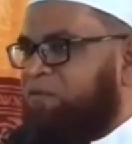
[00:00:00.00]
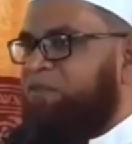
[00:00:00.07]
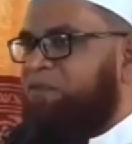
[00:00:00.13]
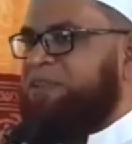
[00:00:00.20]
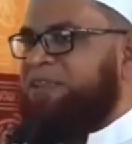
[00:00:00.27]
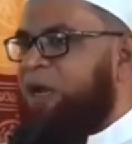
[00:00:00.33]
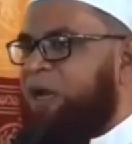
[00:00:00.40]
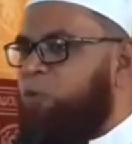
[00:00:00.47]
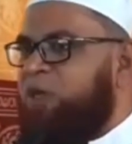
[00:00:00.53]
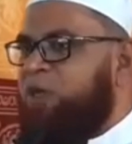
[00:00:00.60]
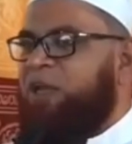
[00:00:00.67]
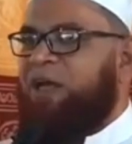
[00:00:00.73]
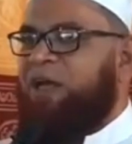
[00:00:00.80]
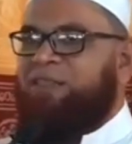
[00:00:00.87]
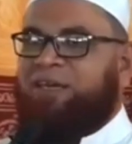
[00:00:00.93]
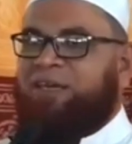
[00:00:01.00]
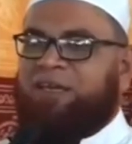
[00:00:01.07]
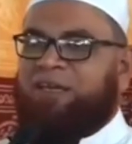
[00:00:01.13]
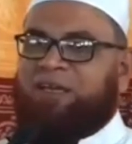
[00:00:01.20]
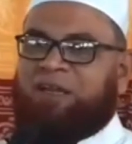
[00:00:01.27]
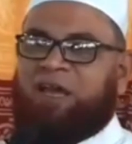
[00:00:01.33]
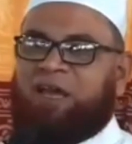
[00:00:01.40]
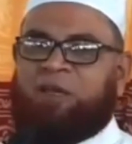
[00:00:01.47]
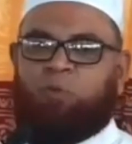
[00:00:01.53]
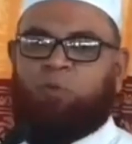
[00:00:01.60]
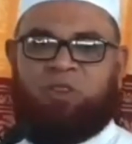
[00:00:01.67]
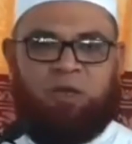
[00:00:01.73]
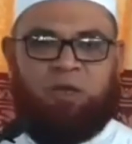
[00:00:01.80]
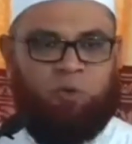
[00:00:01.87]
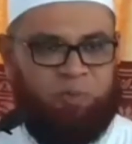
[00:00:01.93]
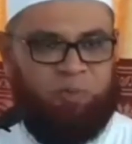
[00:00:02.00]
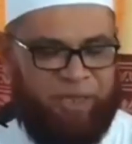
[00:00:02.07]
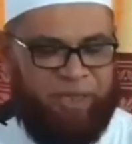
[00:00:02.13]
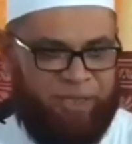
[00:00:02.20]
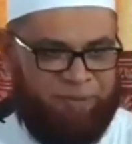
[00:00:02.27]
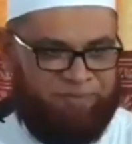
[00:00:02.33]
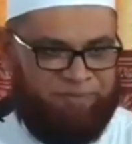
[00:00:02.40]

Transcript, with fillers: ஃபஸ்ஸாவு இலா இல்லாஹி வதருல் பை